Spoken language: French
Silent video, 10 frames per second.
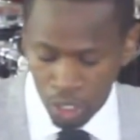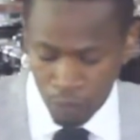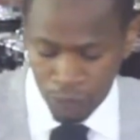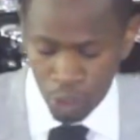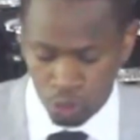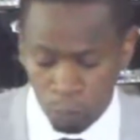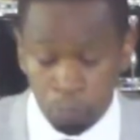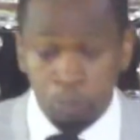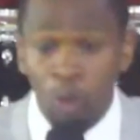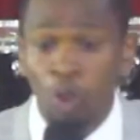le fait de se
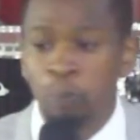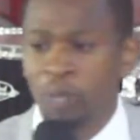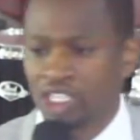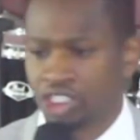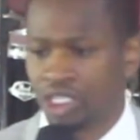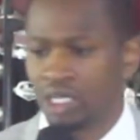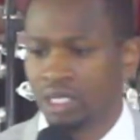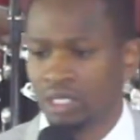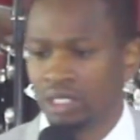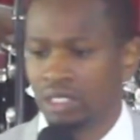propager.
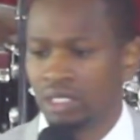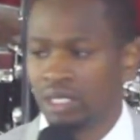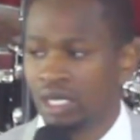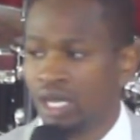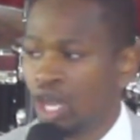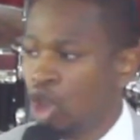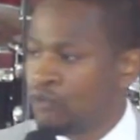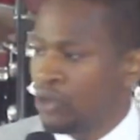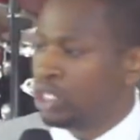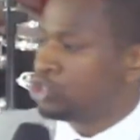
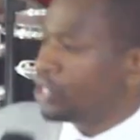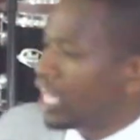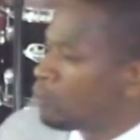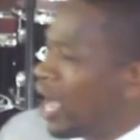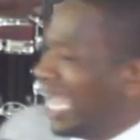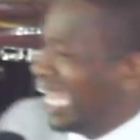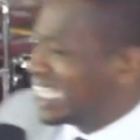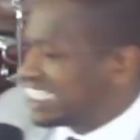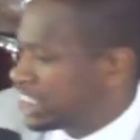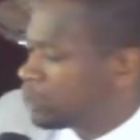On fait allusion également à
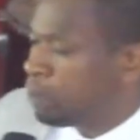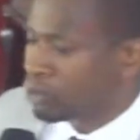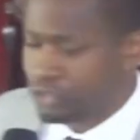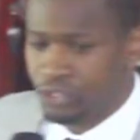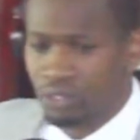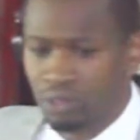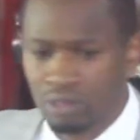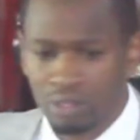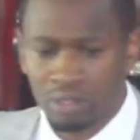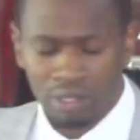l'expansion
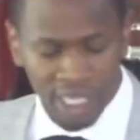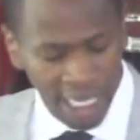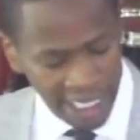et à